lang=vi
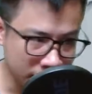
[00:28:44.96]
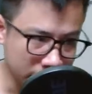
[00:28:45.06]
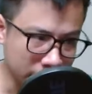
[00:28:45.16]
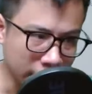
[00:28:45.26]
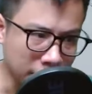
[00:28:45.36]

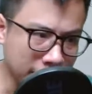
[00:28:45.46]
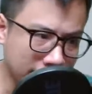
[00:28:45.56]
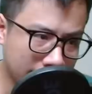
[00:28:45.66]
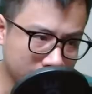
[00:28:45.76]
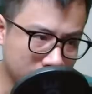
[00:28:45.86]
Để bắt
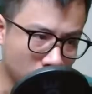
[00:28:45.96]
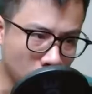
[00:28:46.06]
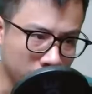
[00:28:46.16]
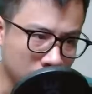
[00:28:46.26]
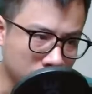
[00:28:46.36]
hai người
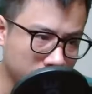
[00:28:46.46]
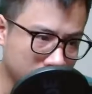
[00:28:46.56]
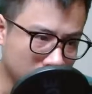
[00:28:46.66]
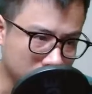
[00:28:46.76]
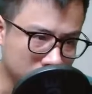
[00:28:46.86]
của kiểu vĩ
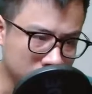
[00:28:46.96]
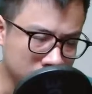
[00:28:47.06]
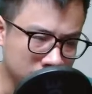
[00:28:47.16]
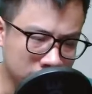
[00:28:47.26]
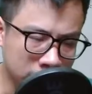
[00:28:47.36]
tộc,
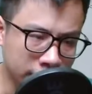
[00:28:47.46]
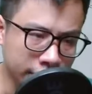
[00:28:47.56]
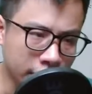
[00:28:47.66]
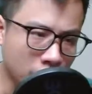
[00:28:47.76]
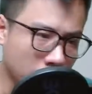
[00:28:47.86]
thì
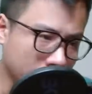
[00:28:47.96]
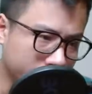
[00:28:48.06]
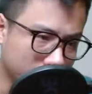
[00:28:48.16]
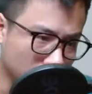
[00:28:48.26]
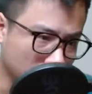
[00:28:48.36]
đâu cần phải
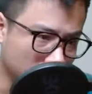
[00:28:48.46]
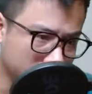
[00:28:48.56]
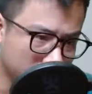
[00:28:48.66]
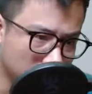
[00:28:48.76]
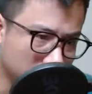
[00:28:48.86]
tổn thất
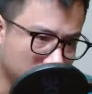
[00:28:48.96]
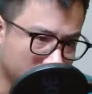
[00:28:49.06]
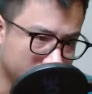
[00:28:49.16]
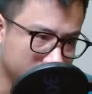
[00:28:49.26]
nhiều như vậy.